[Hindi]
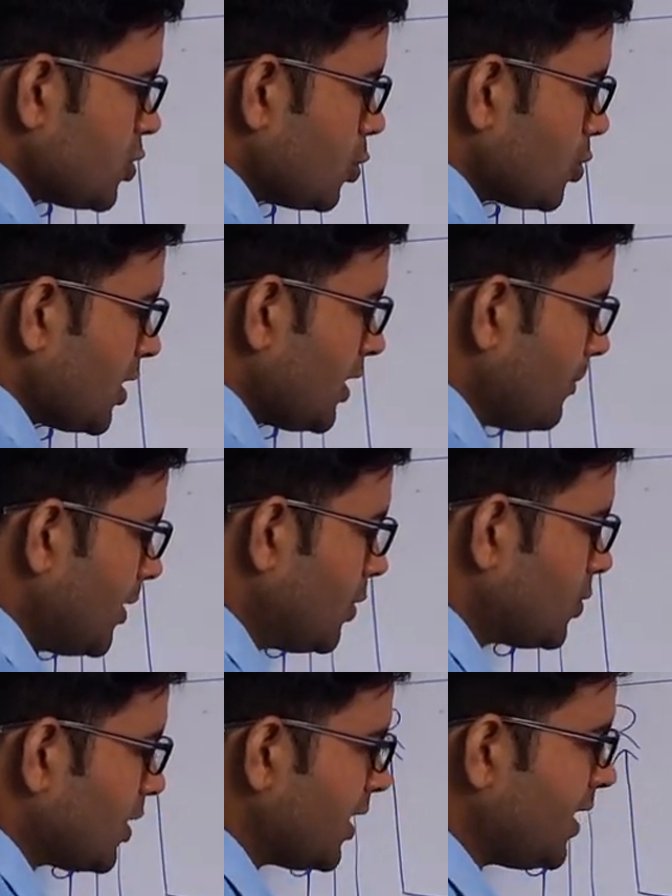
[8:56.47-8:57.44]
छोटा नंबर ही
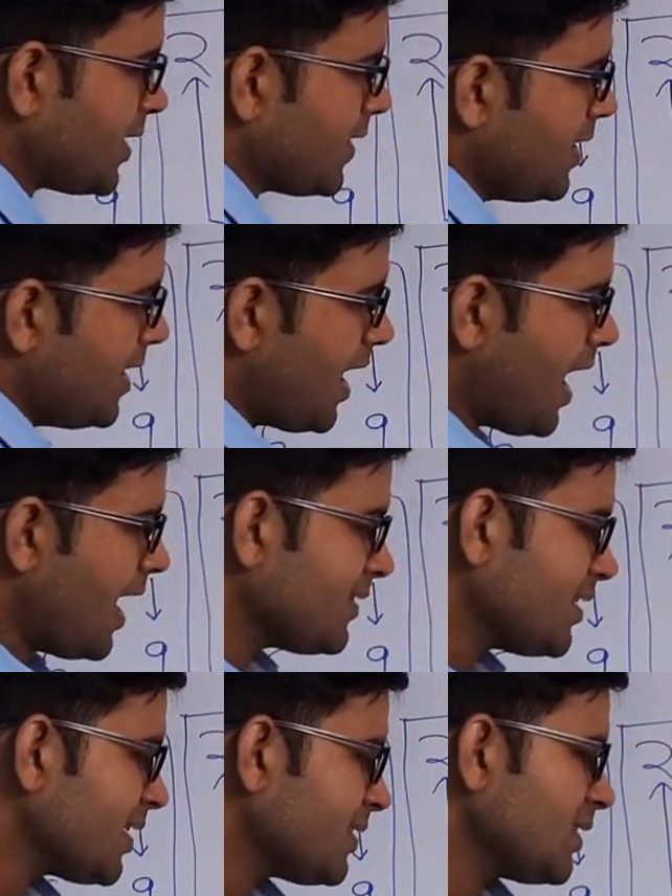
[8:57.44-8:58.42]
उठाना है आंसर
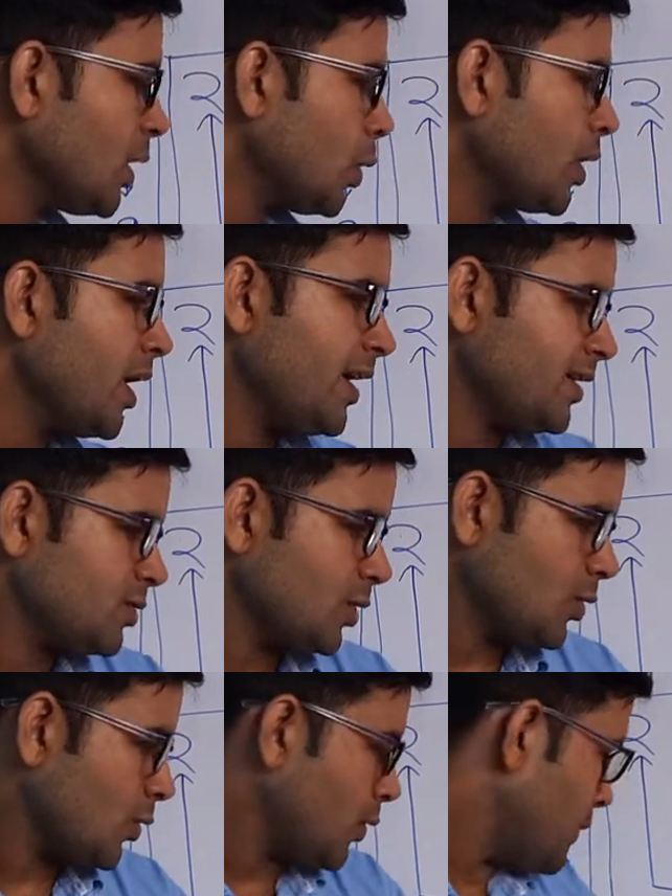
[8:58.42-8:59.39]
कितना हो गया एक सौ
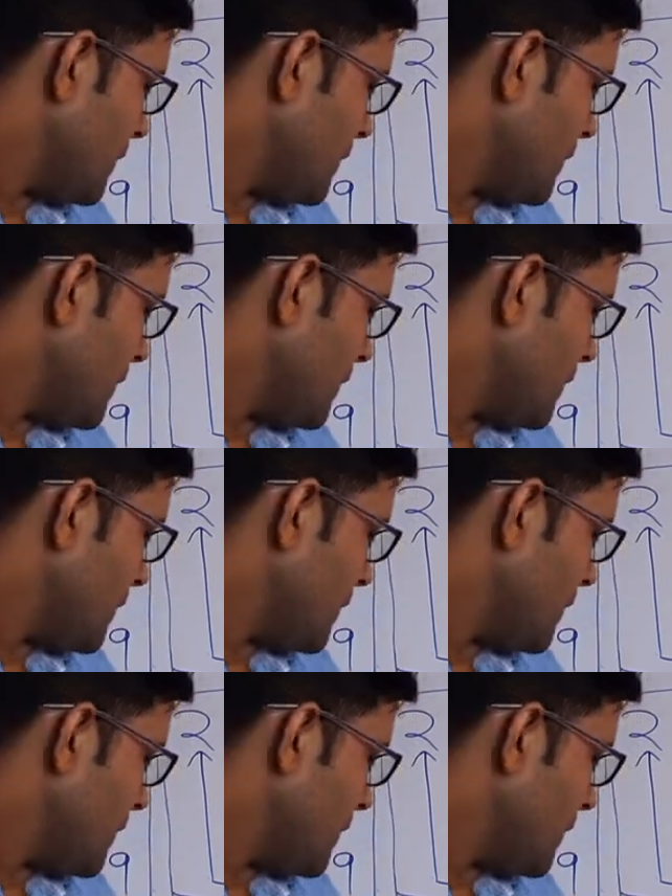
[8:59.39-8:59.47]
नौ